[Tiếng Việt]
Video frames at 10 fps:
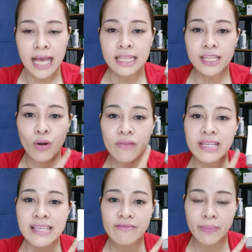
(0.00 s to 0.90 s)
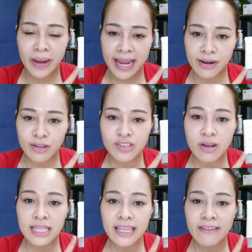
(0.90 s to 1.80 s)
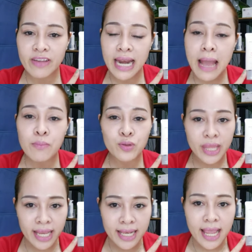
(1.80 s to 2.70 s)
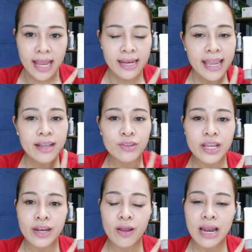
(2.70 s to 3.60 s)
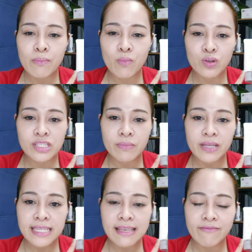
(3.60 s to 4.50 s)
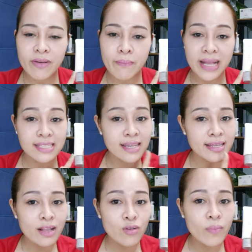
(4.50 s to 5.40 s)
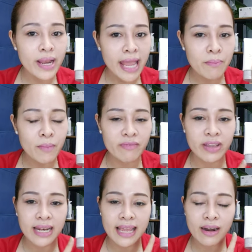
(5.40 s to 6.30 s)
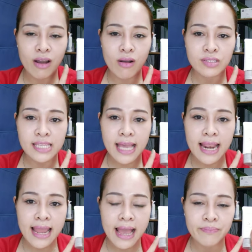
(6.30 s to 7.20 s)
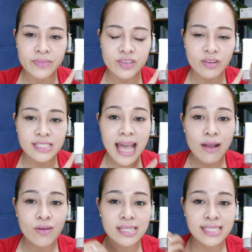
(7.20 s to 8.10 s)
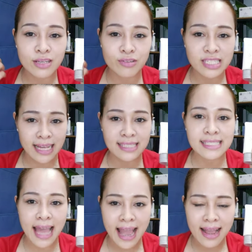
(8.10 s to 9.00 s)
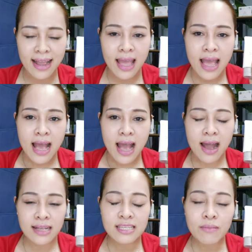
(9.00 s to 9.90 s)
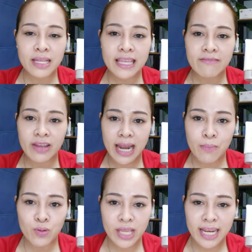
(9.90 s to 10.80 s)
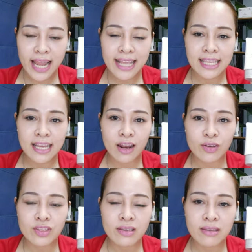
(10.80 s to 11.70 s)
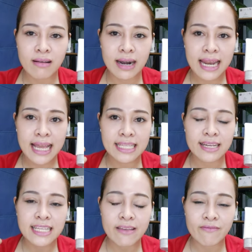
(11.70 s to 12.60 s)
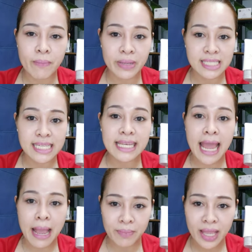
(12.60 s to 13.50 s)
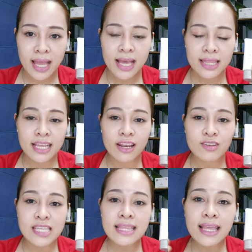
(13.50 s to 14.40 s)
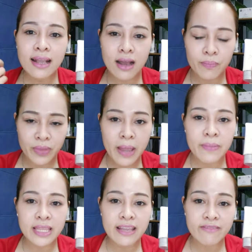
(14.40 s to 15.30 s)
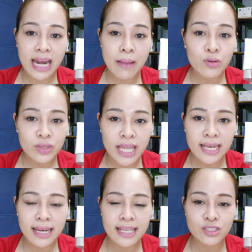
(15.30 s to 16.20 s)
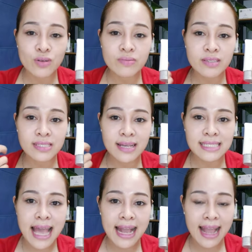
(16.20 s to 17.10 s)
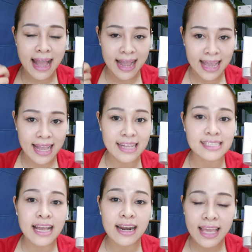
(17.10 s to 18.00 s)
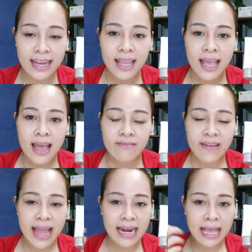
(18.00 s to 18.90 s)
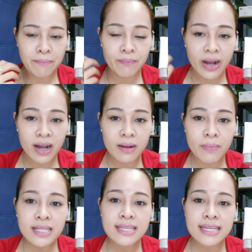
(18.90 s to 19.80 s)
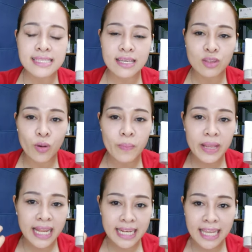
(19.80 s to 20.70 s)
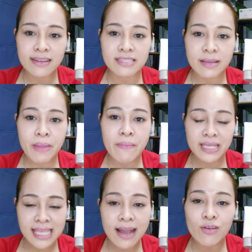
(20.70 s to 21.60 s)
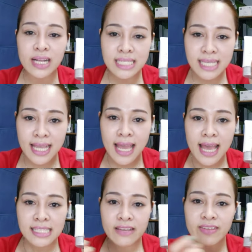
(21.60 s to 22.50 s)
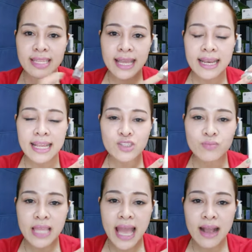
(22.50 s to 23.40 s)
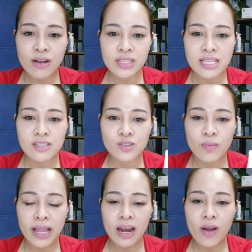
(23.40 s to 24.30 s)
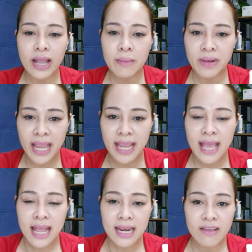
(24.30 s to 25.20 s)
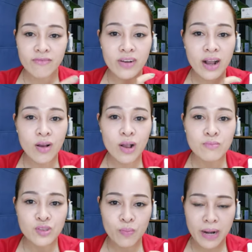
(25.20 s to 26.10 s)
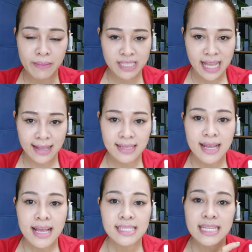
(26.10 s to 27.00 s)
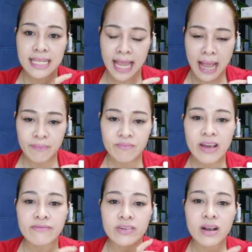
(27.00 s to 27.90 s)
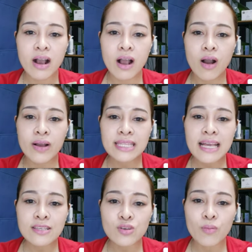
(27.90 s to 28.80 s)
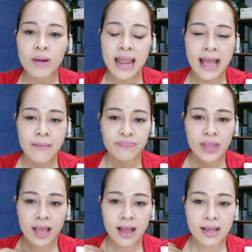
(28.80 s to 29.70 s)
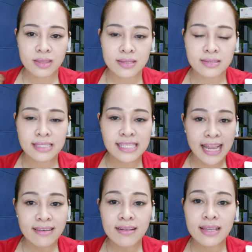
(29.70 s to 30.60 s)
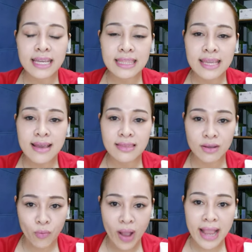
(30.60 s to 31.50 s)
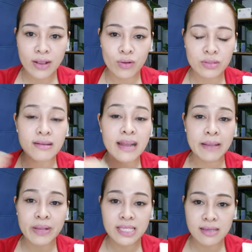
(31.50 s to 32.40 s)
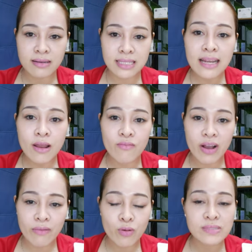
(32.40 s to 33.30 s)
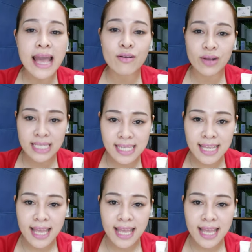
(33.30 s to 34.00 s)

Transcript: Thì đối với sản phẩm này nó chứa cái thành phần abutin. Đây có thể nói là một trong những cái sản phẩm bán chạy nhất của bên em bởi vì là nó sẽ làm cho da của các chị nó trắng sáng. À, trong cái thành phần abutin này thì nó thường thường là những cái sản phẩm mà chị nám ấy thì nó sẽ tích hợp thêm cái thành phần abutin để giúp cho dưỡng da càng ngày càng trắng lên và làm mờ bớt những cái sắc tố melanin ở trên bề mặt da của các chị. Chính vì thế nên chúng ta có thể sử dụng cái lọ kem này để vừa có công dụng làm trắng chị nám và vừa có cái tác dụng là uh, à, tránh được những cái tia tử ngoại từ ánh mặt trời tác động vào vùng da của các chị